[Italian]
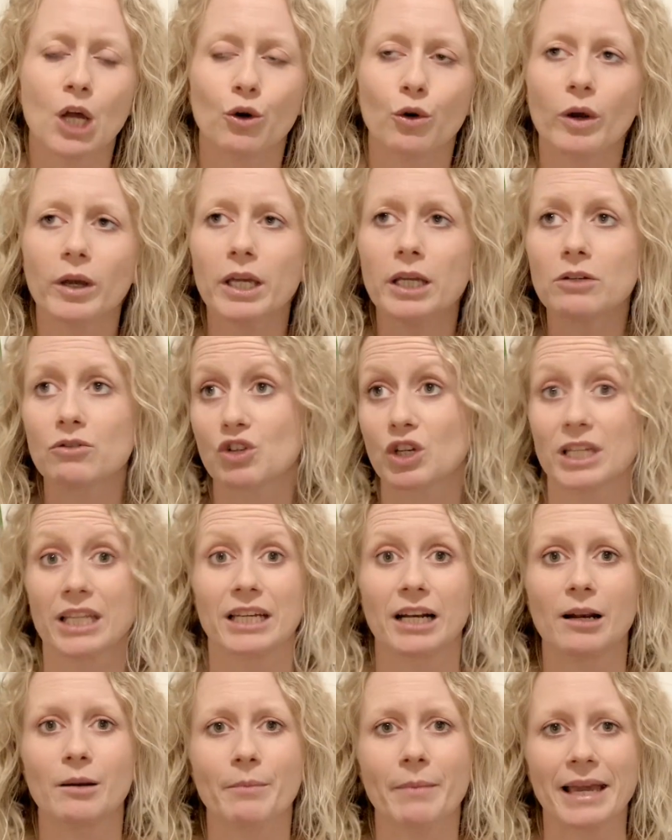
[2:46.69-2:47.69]
Noi
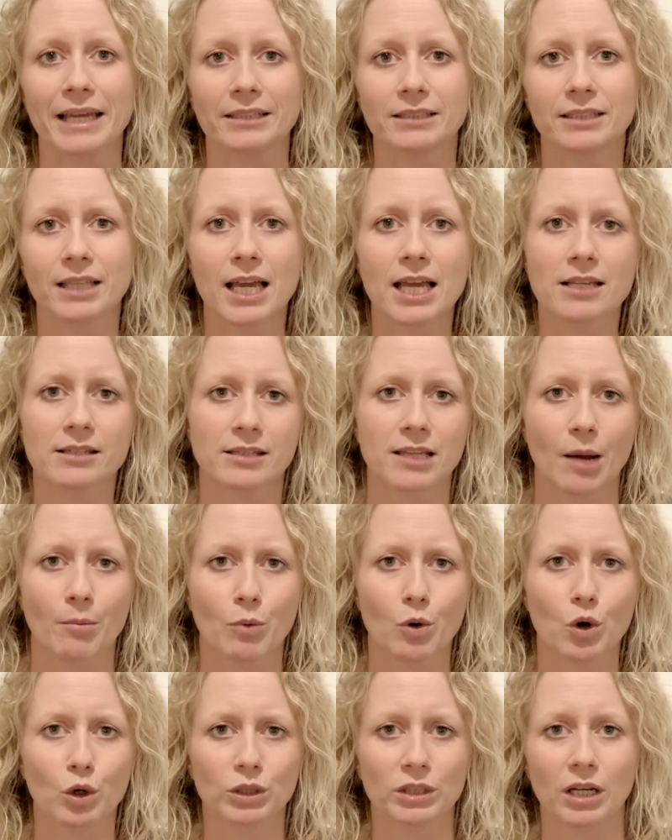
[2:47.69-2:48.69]
generalmente
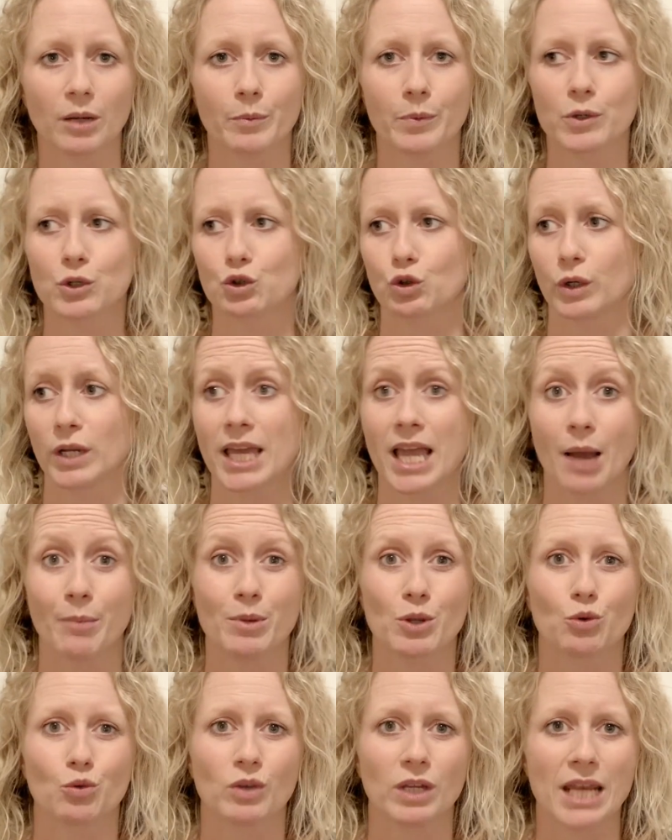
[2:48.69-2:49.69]
siamo delle persone
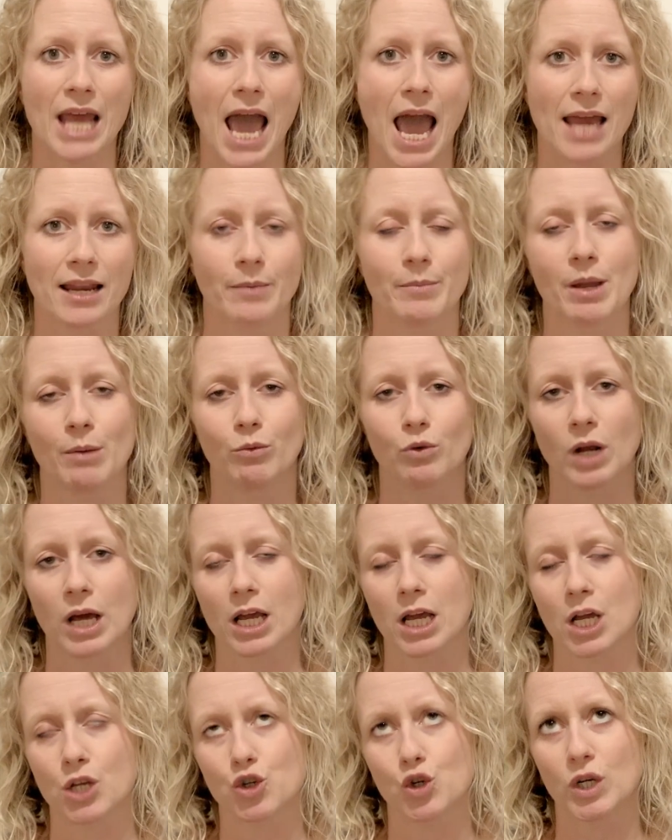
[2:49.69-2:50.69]
abitudinarie, abbiamo
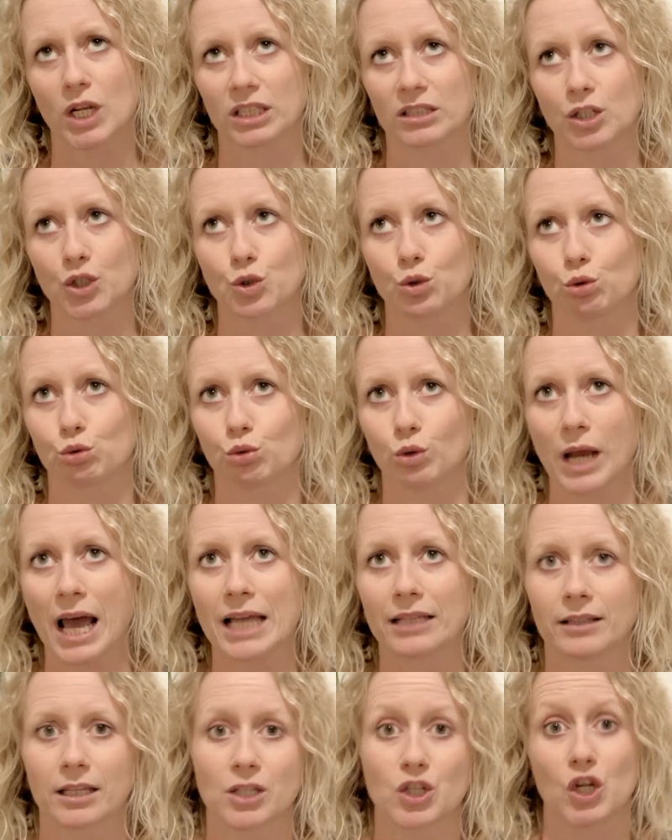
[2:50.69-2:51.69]
una giornata
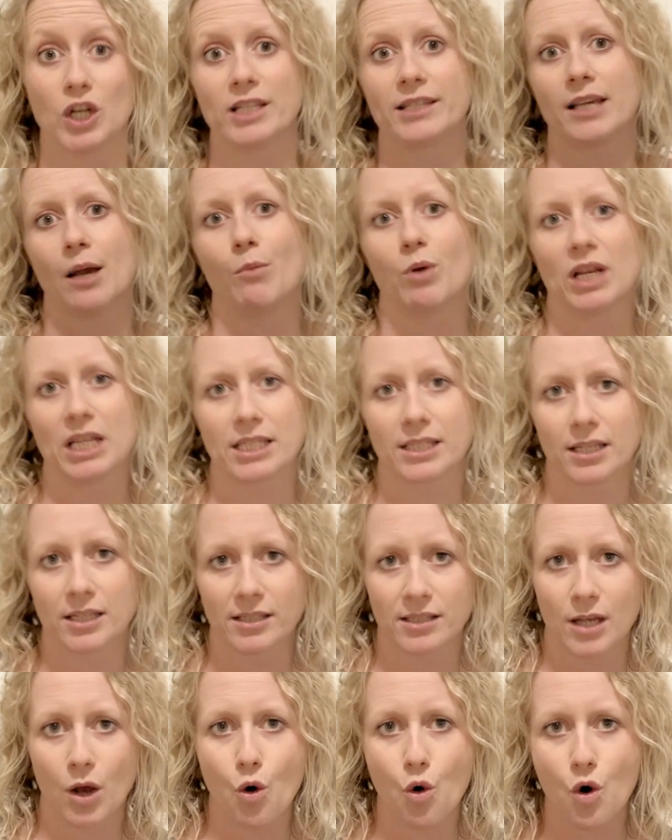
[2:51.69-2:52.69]
strutturata, ci alziamo alla
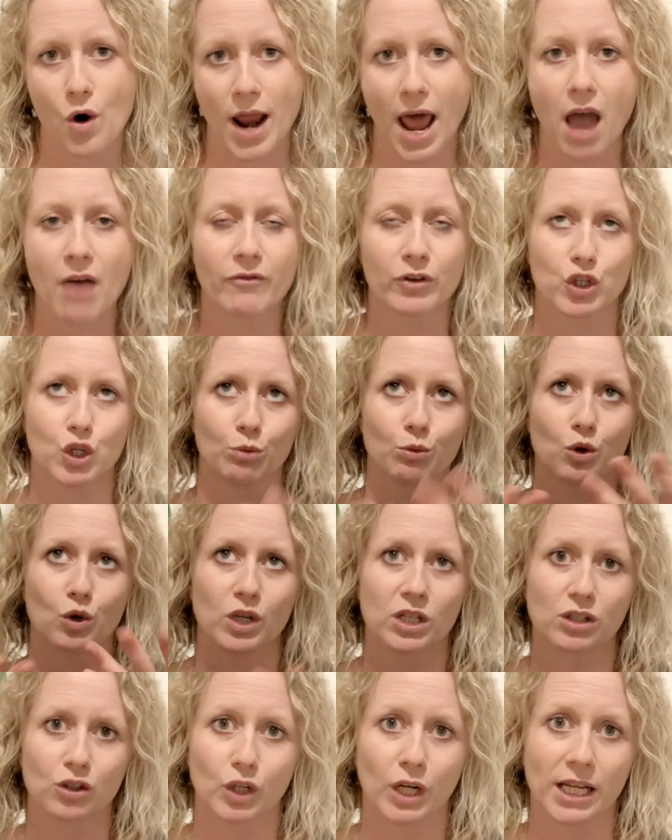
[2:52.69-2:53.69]
stessa ora, facciamo
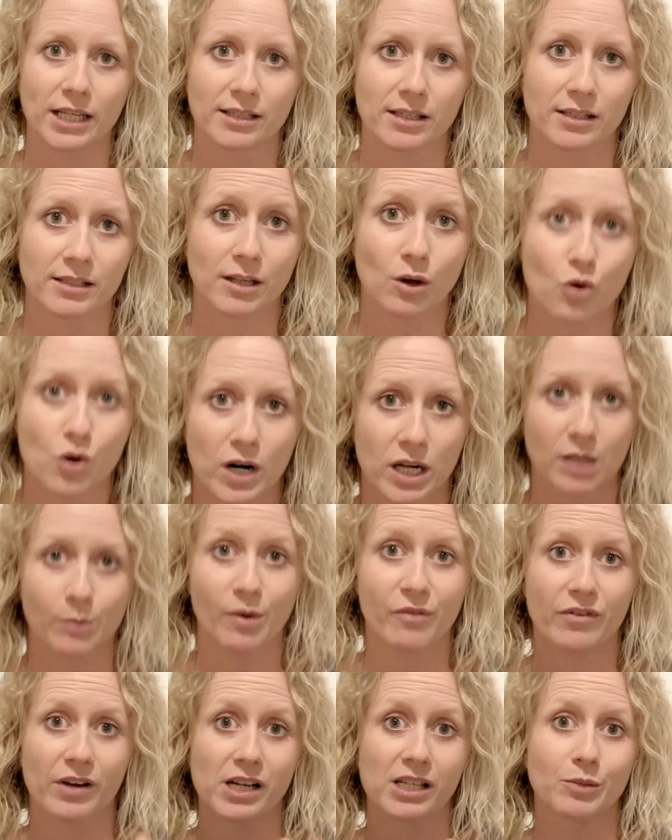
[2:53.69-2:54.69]
colazione alla stessa ora,
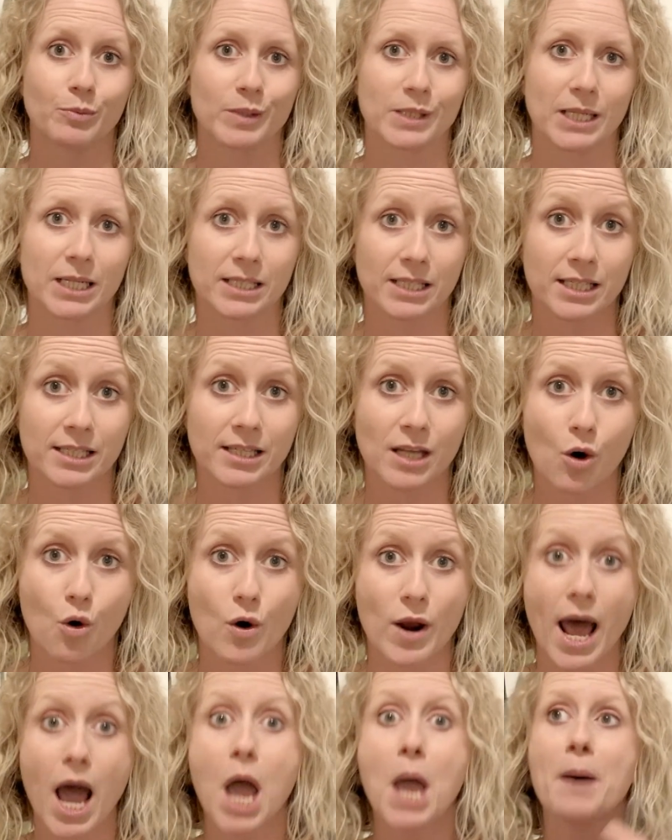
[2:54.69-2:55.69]
andiamo a fare la spesa alla stessa
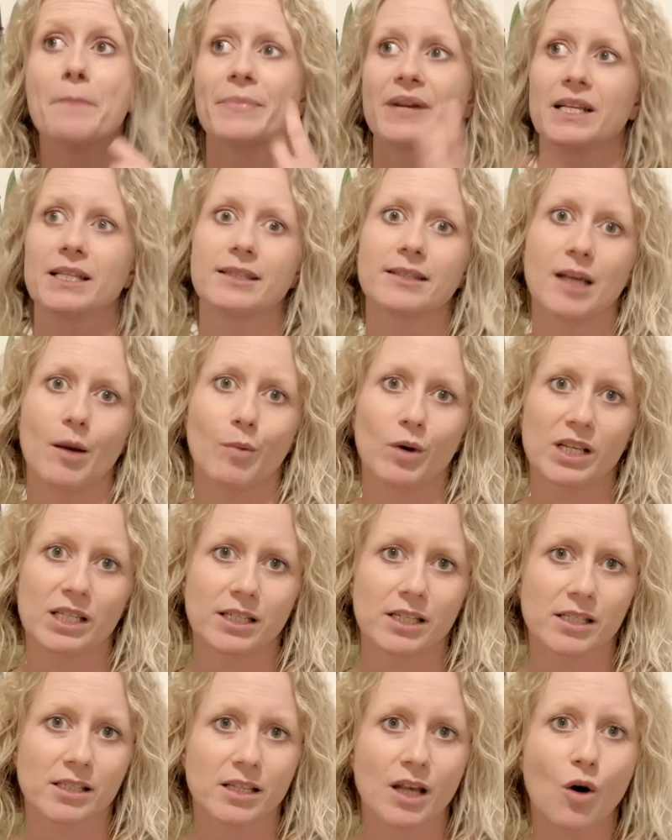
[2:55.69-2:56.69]
ora, pranziamo alla
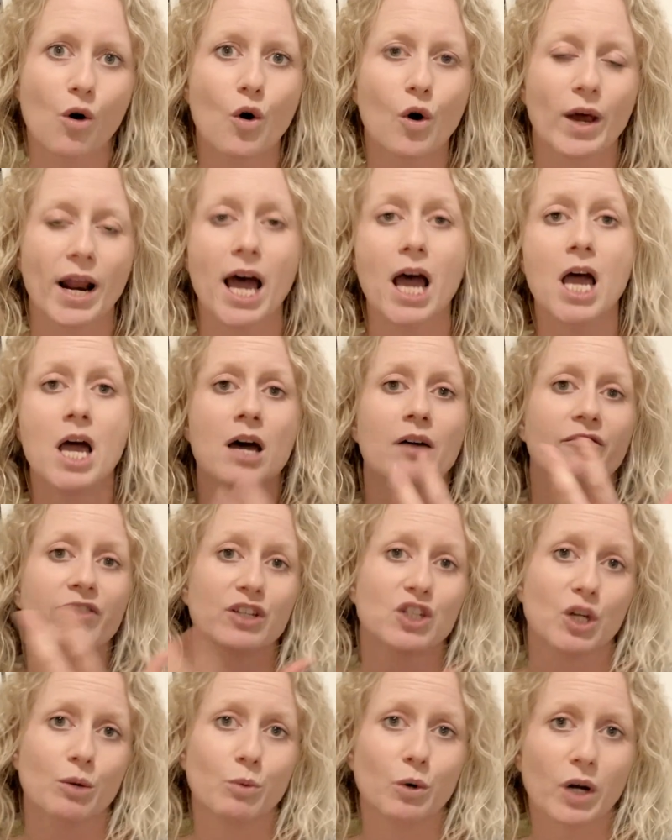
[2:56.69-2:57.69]
stessa ora,
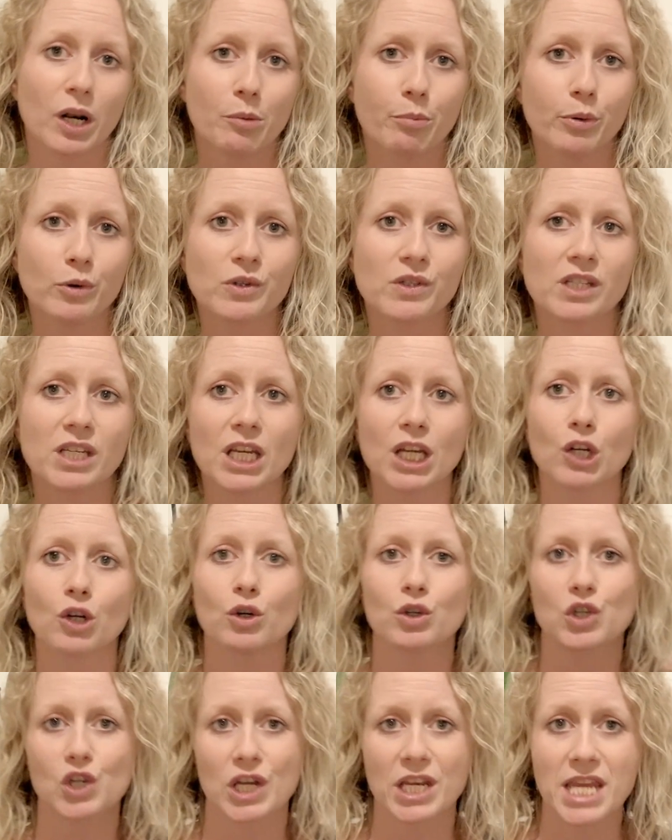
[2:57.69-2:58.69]
facciamo un
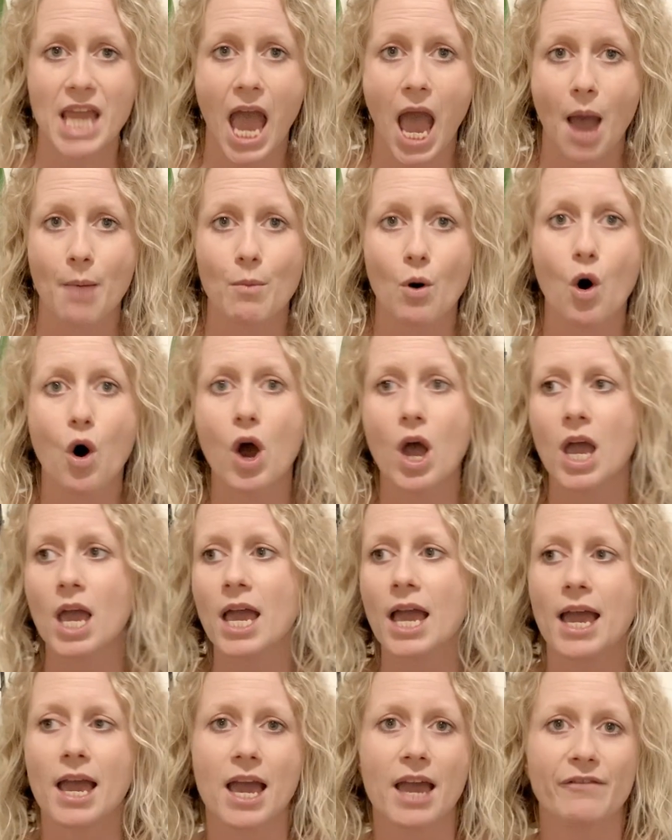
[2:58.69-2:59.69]
riposino, ceniamo,
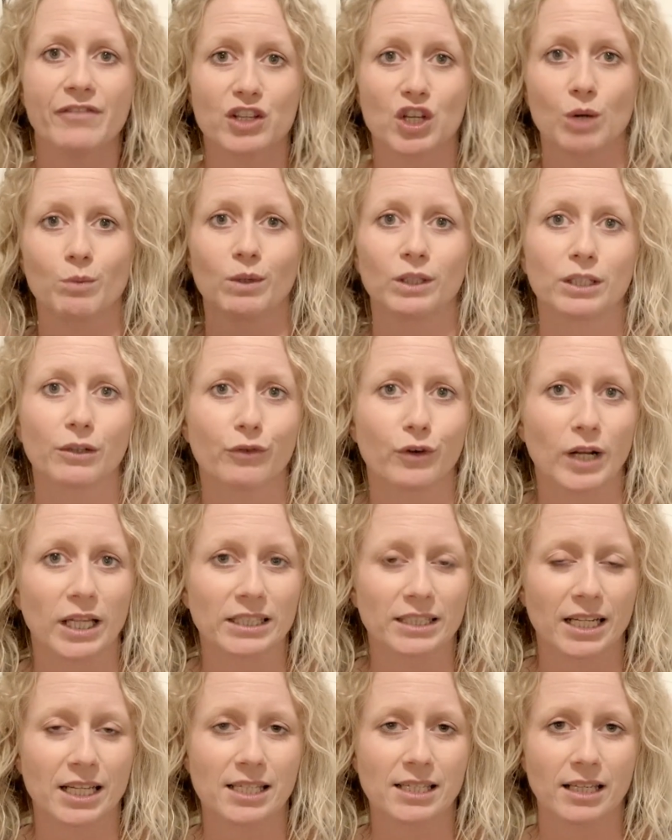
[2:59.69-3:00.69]
eh, facciamo una
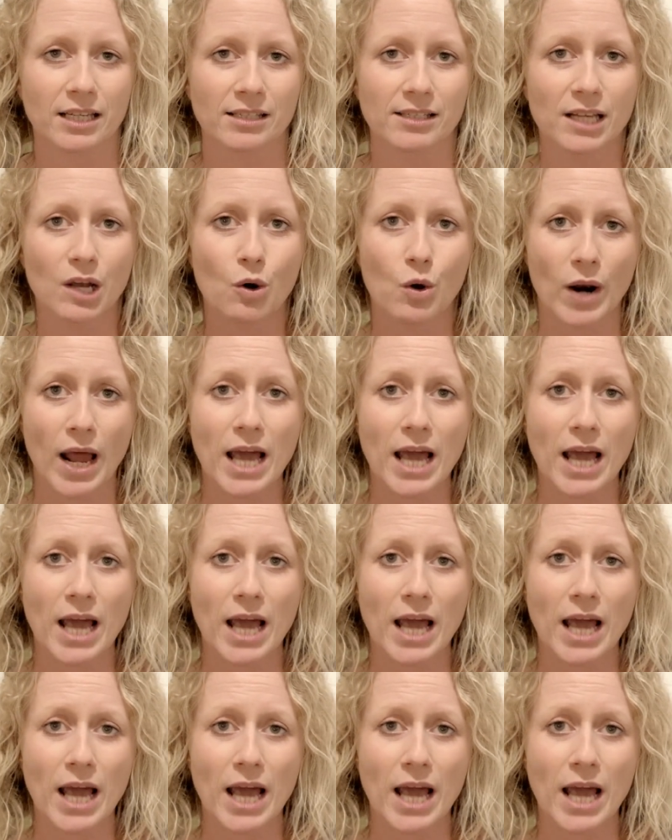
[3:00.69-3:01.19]
telefonata alla stessa